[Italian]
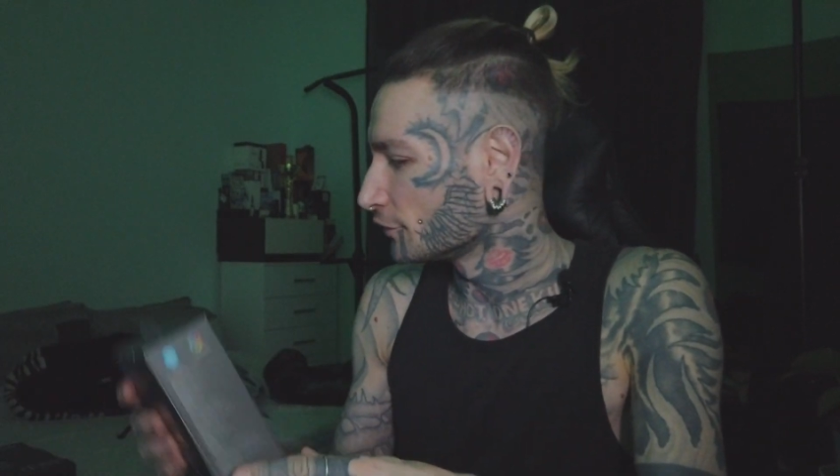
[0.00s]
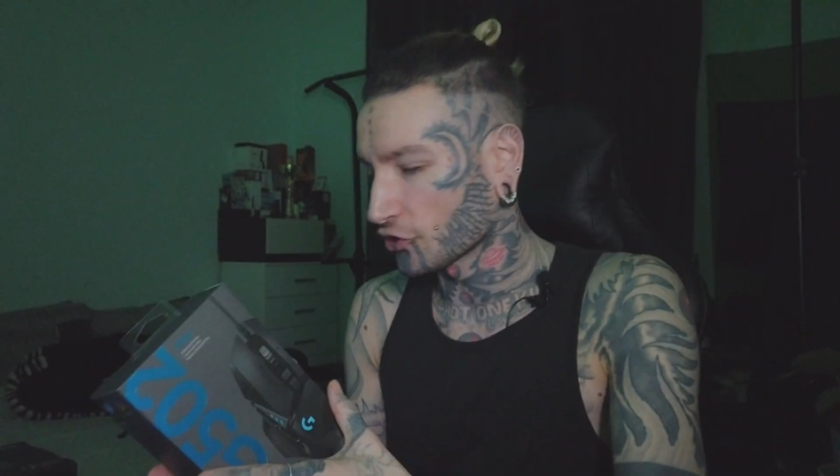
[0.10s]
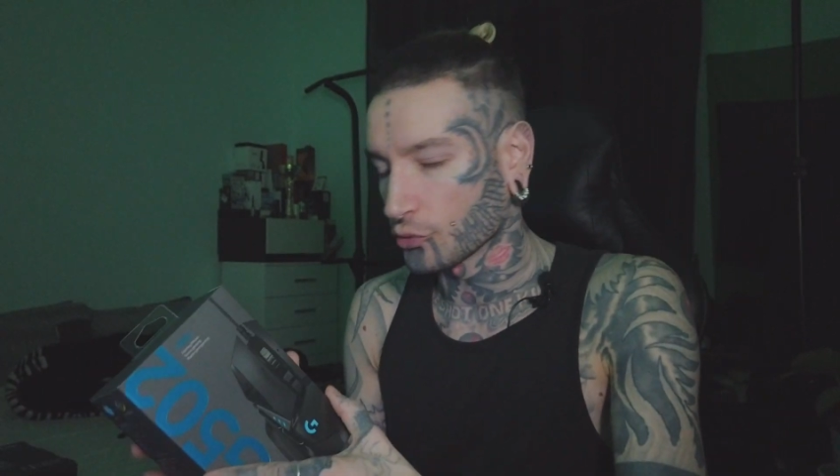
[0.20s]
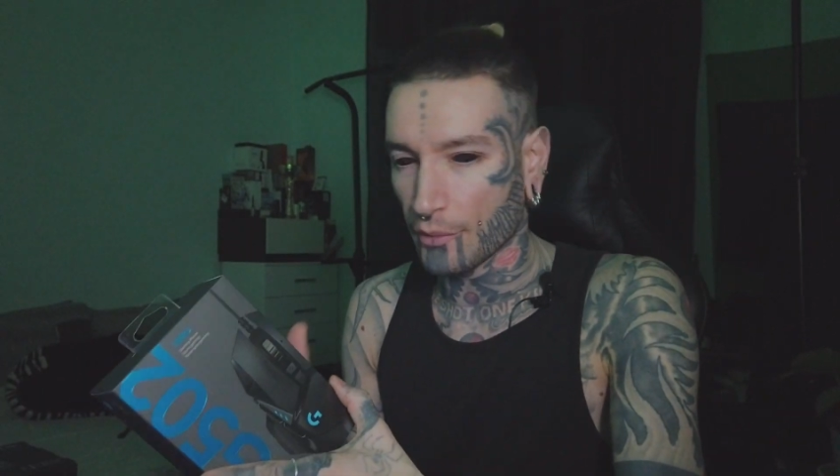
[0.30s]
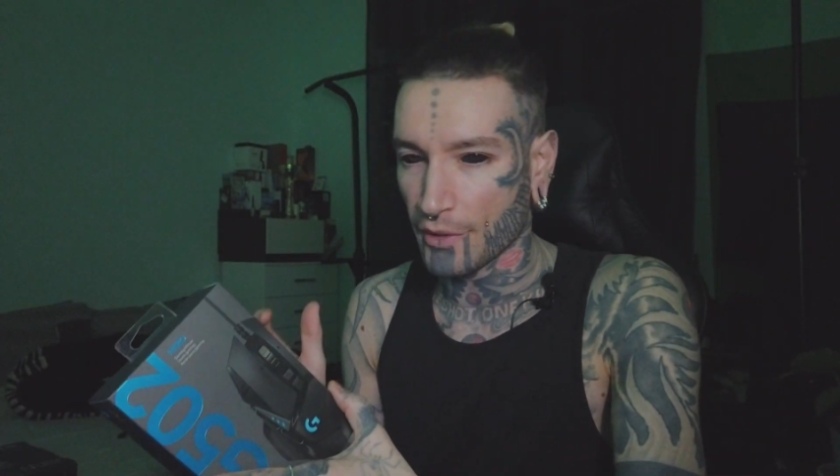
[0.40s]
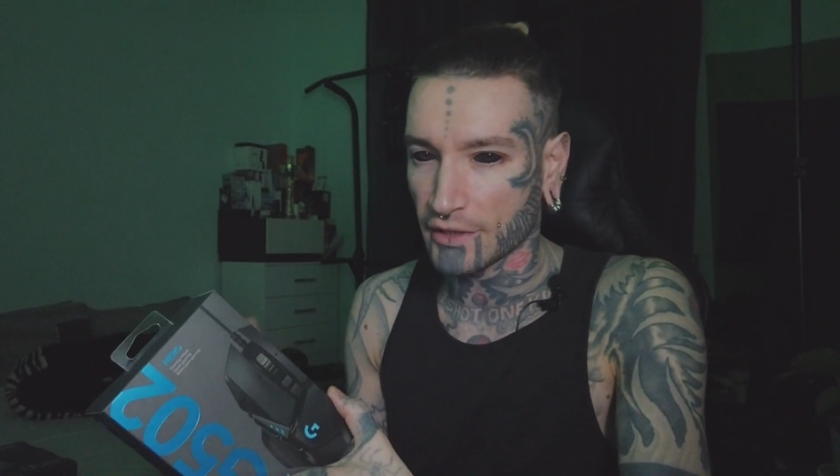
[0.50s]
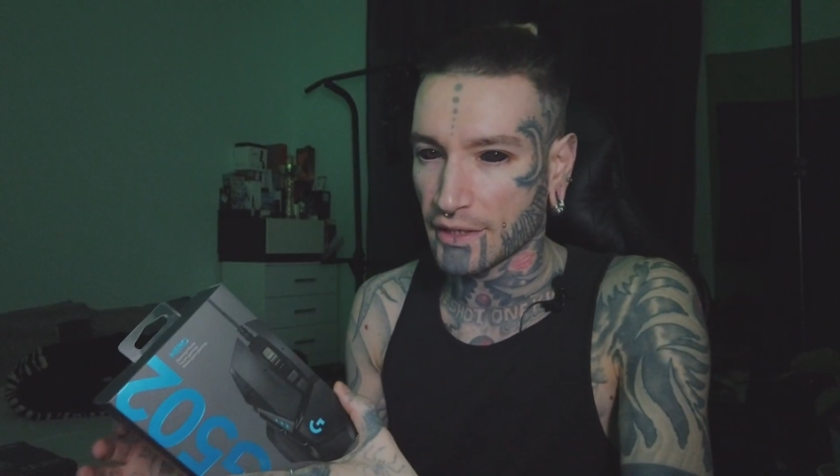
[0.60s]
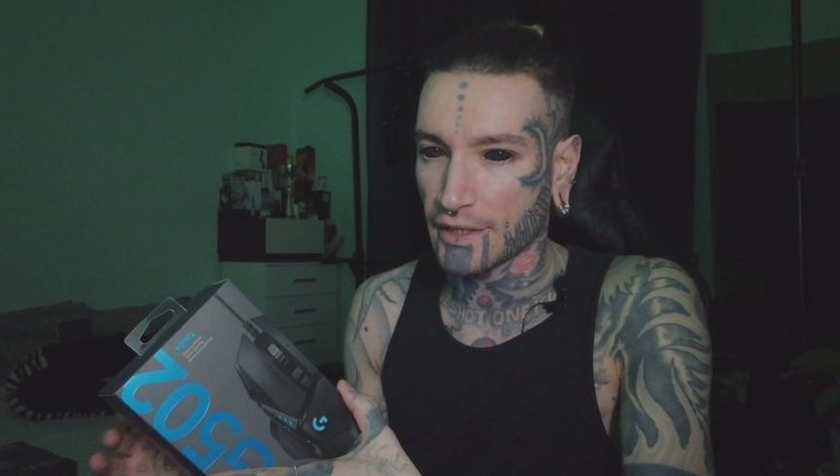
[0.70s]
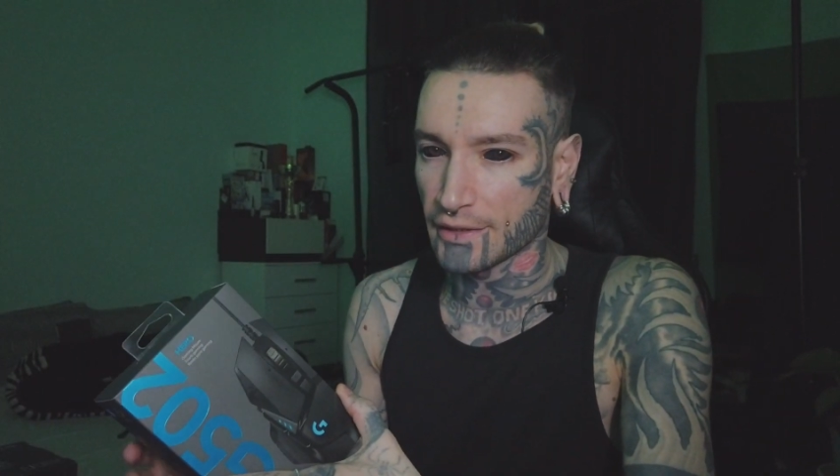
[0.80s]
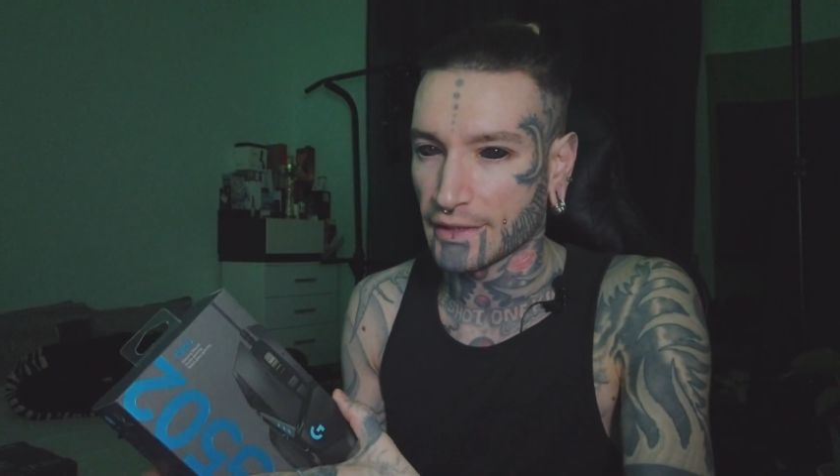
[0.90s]
E
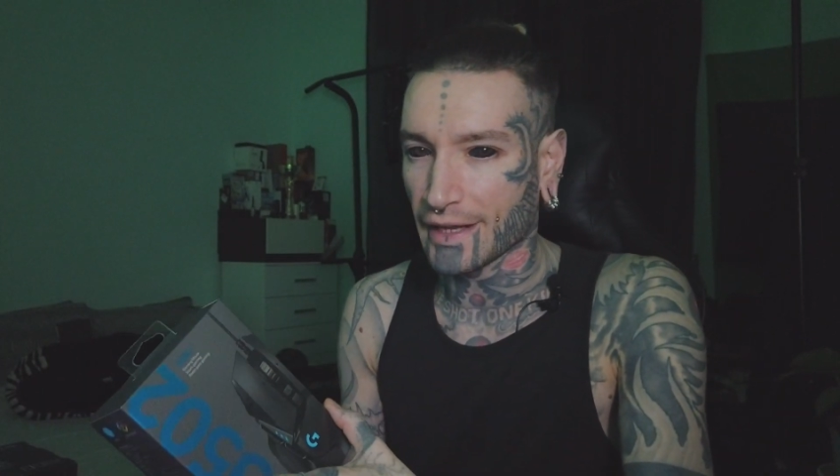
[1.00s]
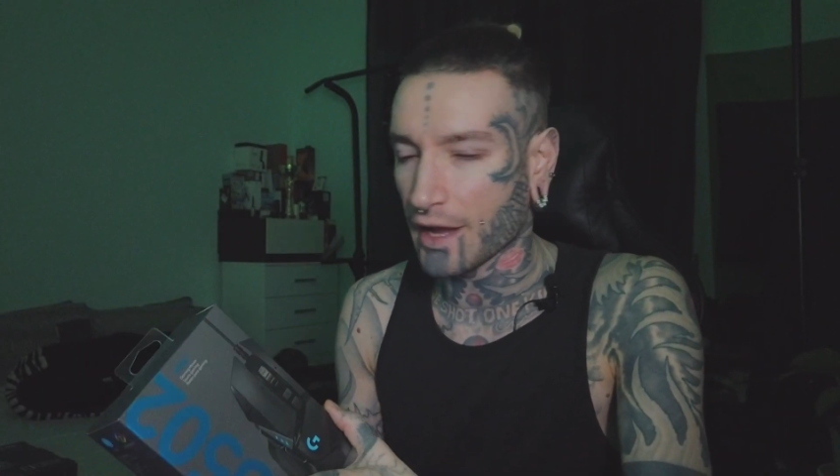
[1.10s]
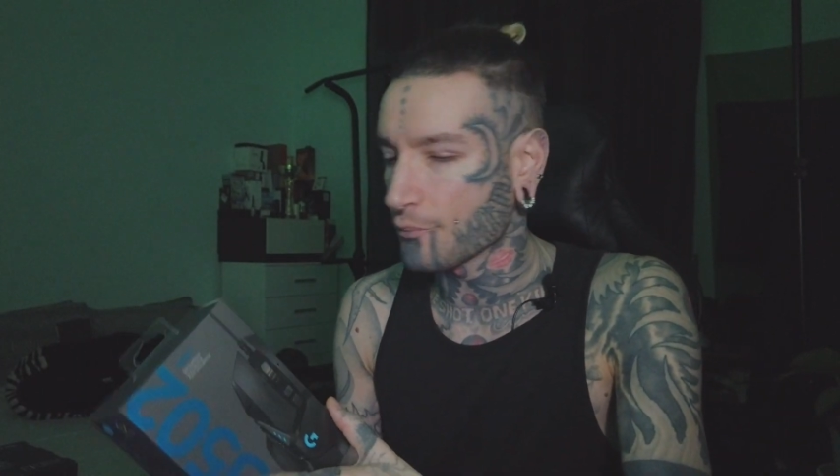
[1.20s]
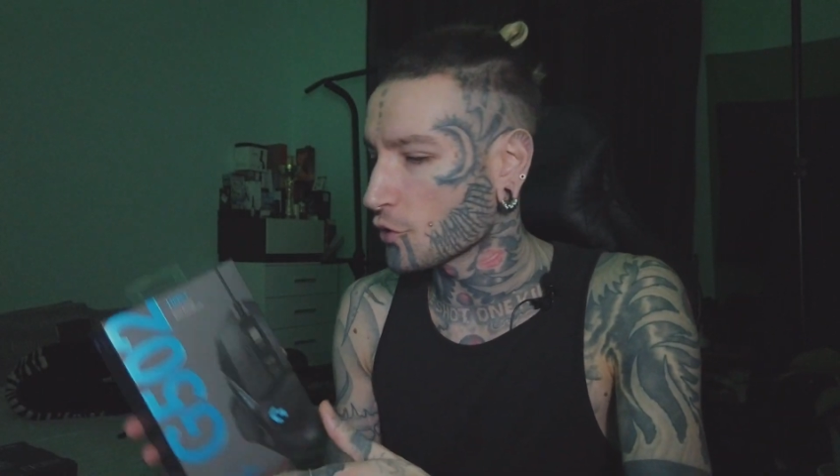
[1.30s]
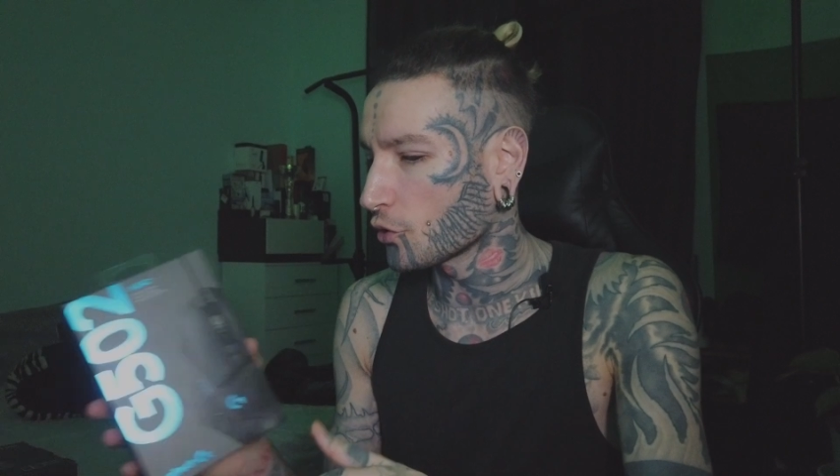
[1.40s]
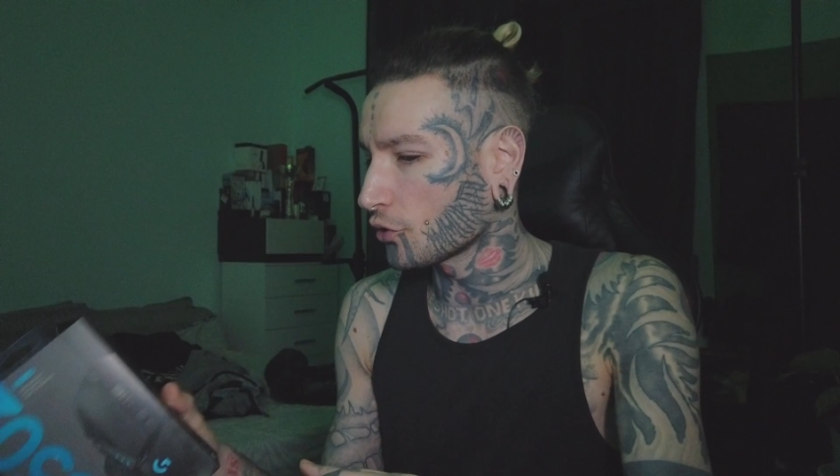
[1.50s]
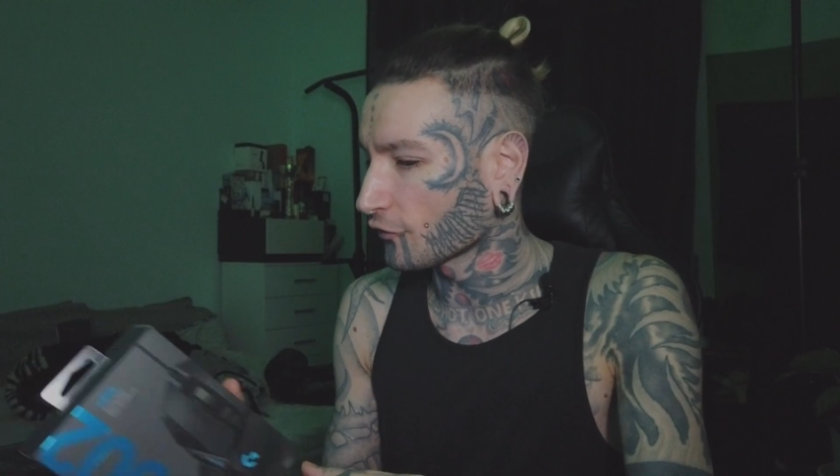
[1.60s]
sicuramente il cambio